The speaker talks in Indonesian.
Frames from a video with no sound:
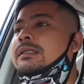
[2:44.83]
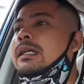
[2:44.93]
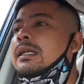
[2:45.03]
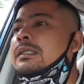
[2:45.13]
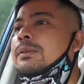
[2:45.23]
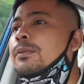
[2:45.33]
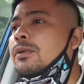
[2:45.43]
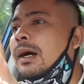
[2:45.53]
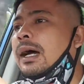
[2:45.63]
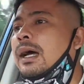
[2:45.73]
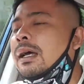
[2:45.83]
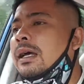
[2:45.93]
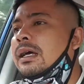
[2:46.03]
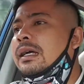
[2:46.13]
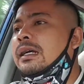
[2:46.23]
Jadi semua
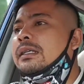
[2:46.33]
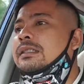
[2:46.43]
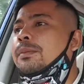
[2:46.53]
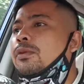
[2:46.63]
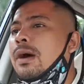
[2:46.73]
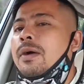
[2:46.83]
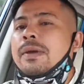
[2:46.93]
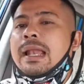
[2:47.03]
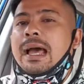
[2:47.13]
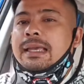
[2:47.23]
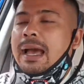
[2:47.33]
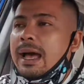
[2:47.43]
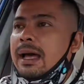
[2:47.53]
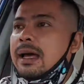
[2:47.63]
semua wilayah